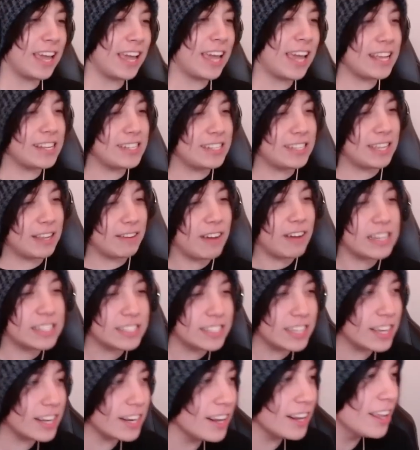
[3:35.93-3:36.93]
Este va a
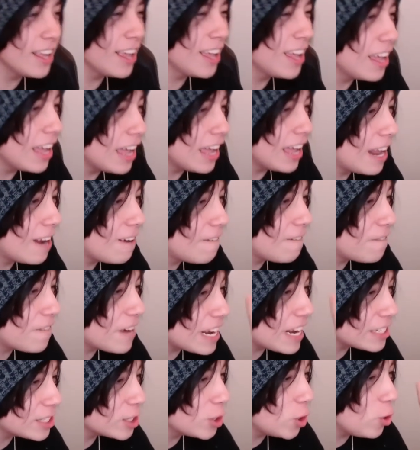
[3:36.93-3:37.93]
ser el
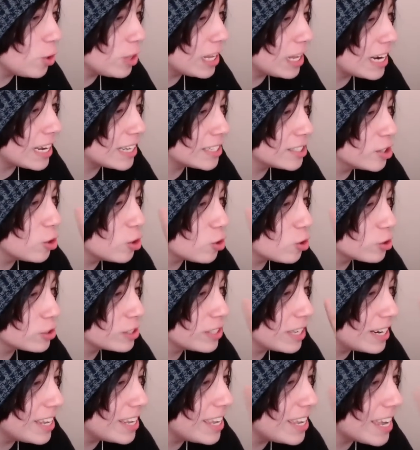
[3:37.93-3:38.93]
frasco de las
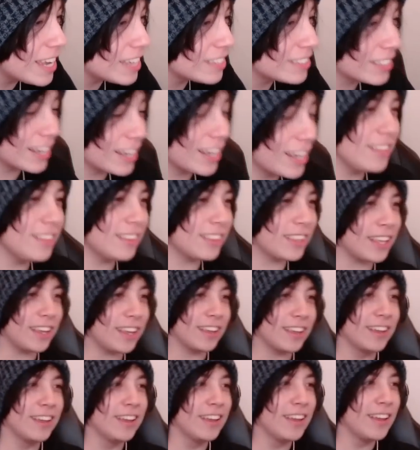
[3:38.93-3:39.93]
groserías, gente.